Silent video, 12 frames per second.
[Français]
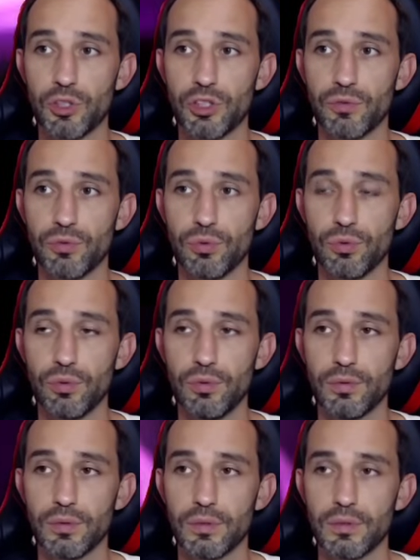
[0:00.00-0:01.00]
prochaine
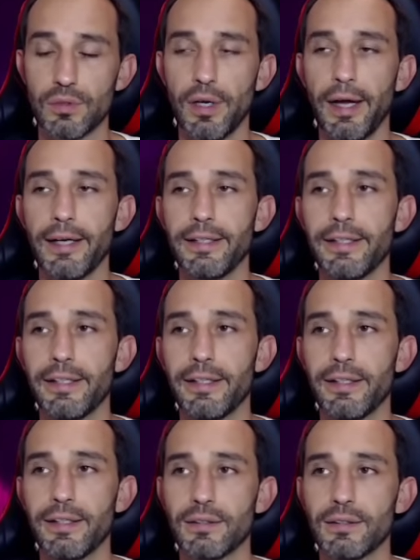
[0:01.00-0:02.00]
fusion.
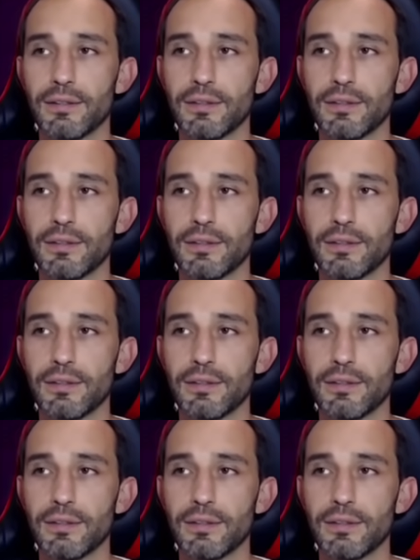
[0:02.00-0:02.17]
Allez.